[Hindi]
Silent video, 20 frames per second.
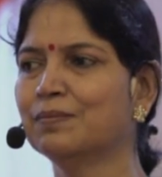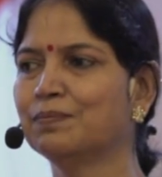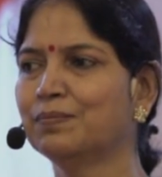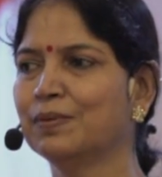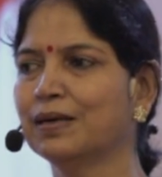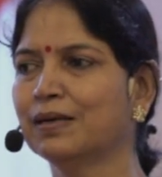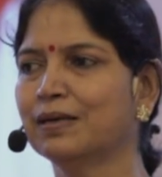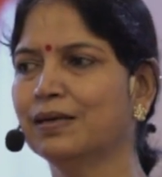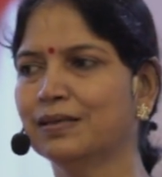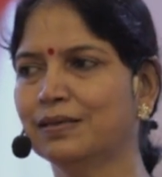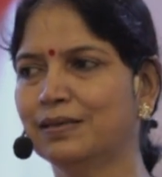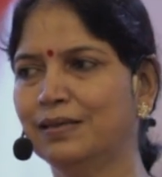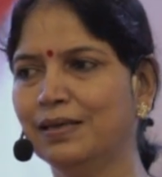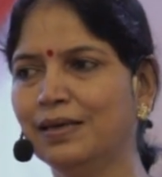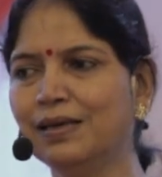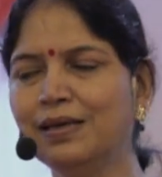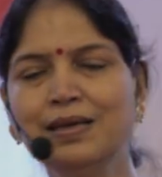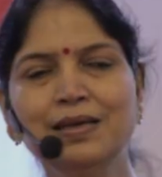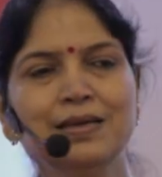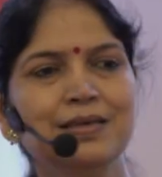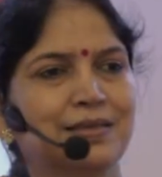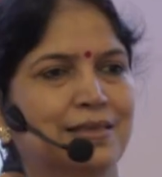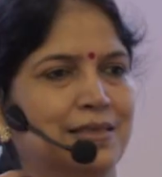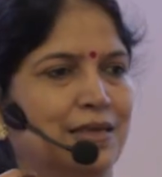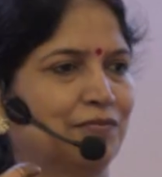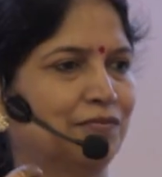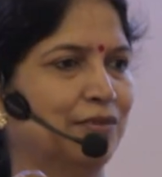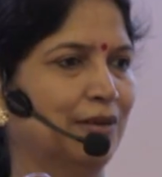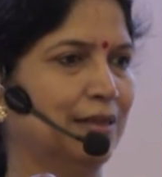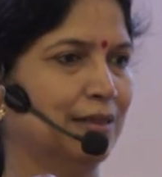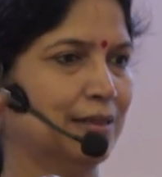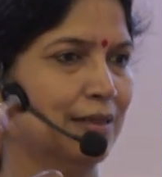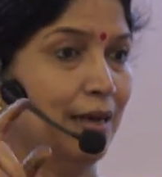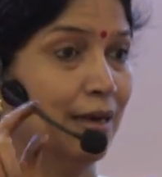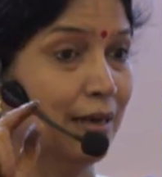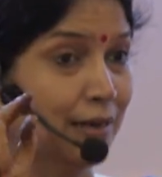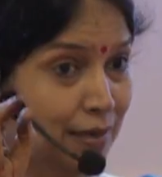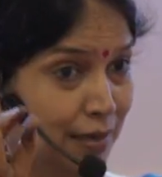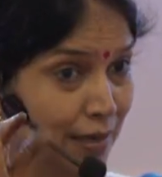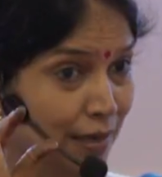प्रगति
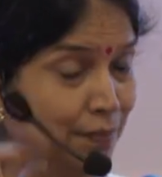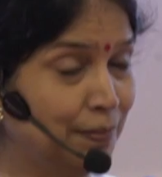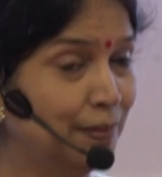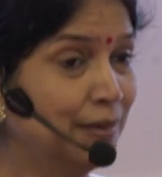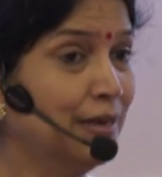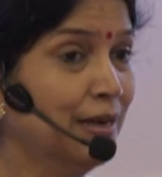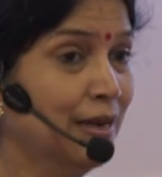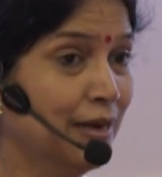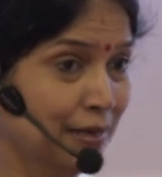सफलता कब